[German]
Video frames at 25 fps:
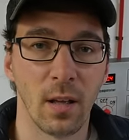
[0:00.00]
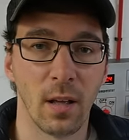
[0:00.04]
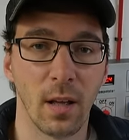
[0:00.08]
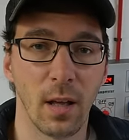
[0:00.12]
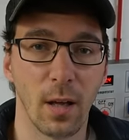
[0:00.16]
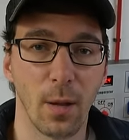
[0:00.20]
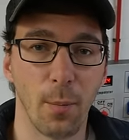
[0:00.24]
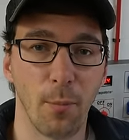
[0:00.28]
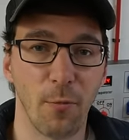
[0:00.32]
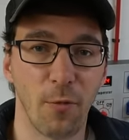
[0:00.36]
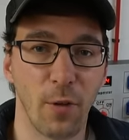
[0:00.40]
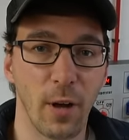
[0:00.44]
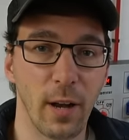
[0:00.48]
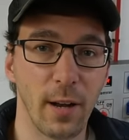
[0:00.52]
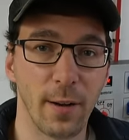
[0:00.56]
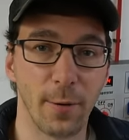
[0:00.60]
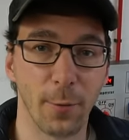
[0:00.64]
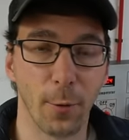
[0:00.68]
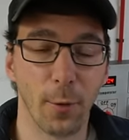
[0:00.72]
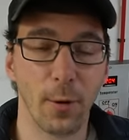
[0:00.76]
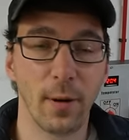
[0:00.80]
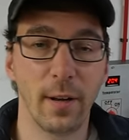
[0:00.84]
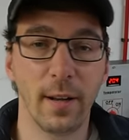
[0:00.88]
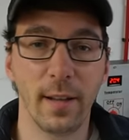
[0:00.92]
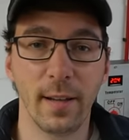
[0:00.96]
Ähm, für alle
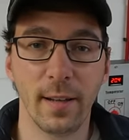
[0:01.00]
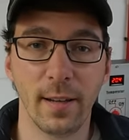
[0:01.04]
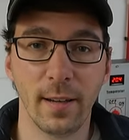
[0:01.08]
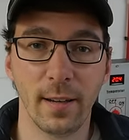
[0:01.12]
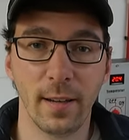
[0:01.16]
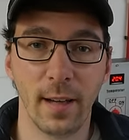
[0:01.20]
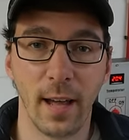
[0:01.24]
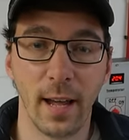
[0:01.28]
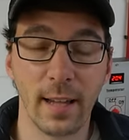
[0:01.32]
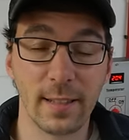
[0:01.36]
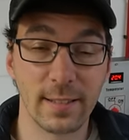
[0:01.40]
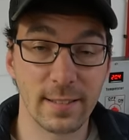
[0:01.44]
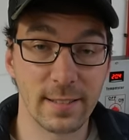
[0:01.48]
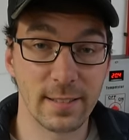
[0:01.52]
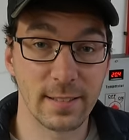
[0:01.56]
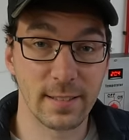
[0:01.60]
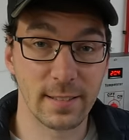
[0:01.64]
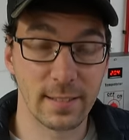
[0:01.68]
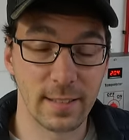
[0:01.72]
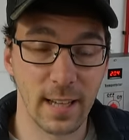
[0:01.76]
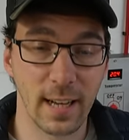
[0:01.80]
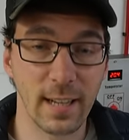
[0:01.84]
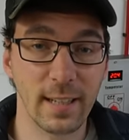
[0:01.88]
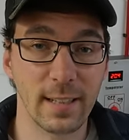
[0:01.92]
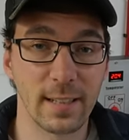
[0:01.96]
Neulinge
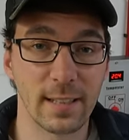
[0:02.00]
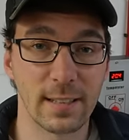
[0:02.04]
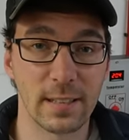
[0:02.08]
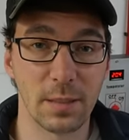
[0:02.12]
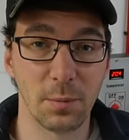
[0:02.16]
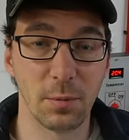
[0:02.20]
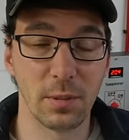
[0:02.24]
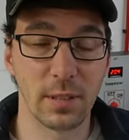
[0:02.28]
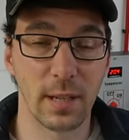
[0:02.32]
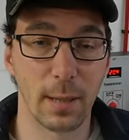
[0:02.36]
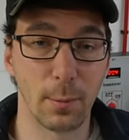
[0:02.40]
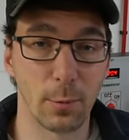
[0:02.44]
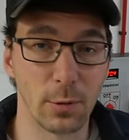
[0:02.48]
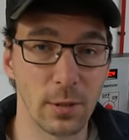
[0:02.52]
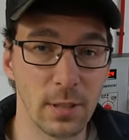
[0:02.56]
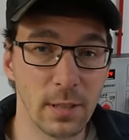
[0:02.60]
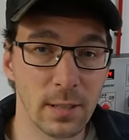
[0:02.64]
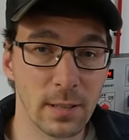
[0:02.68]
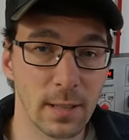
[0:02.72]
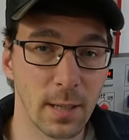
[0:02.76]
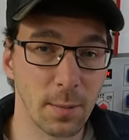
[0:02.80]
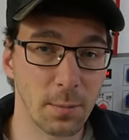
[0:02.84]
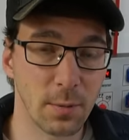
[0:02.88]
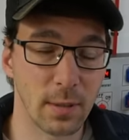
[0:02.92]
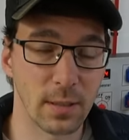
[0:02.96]
herzlichen Dank, dass ihr mich
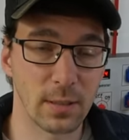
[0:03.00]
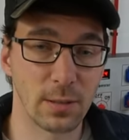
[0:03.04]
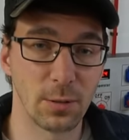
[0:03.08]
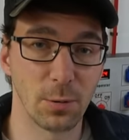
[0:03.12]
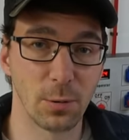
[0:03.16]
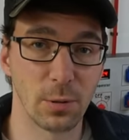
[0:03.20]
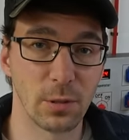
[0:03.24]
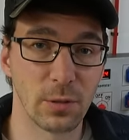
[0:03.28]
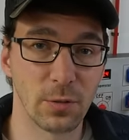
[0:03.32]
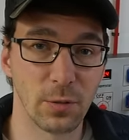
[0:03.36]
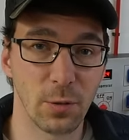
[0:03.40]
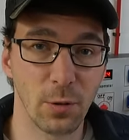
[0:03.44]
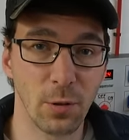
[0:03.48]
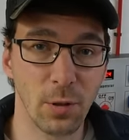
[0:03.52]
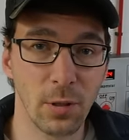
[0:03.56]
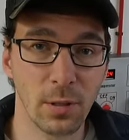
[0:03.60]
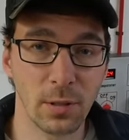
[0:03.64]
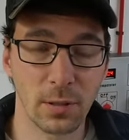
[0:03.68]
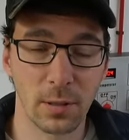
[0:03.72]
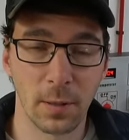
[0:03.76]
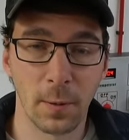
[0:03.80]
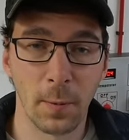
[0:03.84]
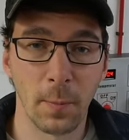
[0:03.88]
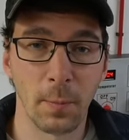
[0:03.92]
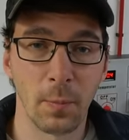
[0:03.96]
abonniert habt, dass ihr uns
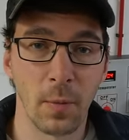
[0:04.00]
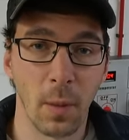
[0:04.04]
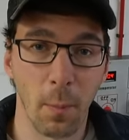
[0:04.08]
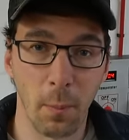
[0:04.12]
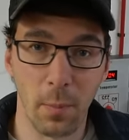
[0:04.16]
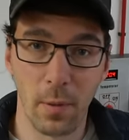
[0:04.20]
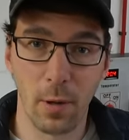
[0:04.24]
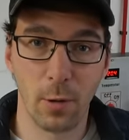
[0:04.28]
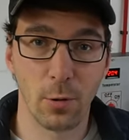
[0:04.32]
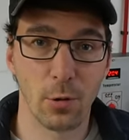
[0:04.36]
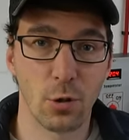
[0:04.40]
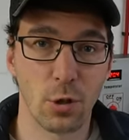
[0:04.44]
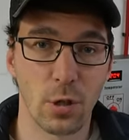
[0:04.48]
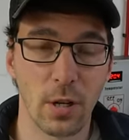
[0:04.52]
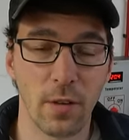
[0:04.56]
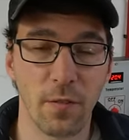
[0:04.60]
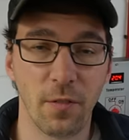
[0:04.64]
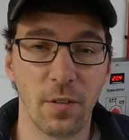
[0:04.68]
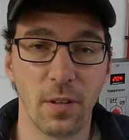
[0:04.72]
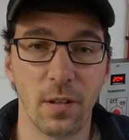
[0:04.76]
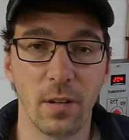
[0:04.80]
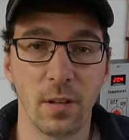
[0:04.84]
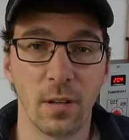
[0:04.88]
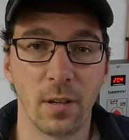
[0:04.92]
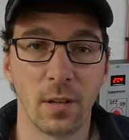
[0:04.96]
folgt. Mir und
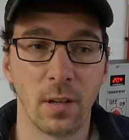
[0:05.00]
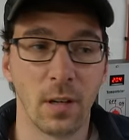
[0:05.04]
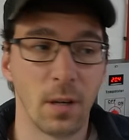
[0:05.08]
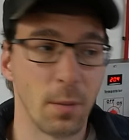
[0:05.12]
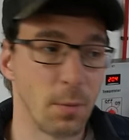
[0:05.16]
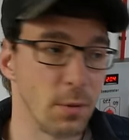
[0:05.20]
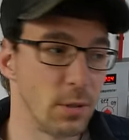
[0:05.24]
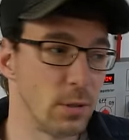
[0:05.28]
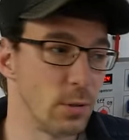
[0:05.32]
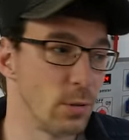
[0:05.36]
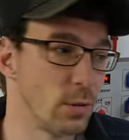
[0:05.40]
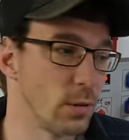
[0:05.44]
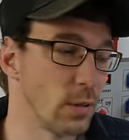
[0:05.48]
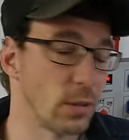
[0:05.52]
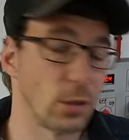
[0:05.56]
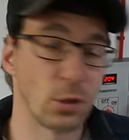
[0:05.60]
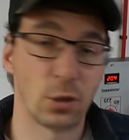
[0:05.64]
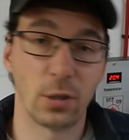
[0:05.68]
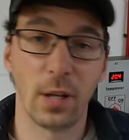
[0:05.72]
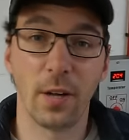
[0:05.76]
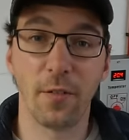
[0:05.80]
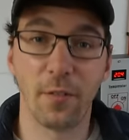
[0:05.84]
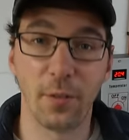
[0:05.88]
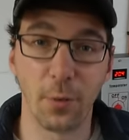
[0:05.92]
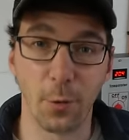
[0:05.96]
Steffi, beziehungsweise
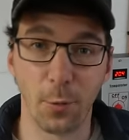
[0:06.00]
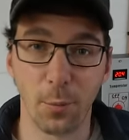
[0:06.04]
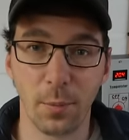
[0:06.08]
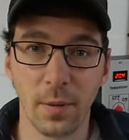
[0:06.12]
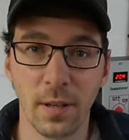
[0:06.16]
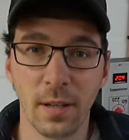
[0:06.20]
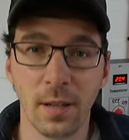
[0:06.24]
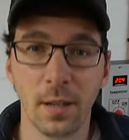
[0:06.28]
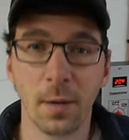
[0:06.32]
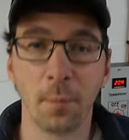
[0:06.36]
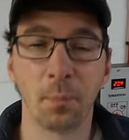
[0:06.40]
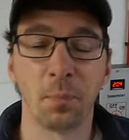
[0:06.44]
Steffi und mir.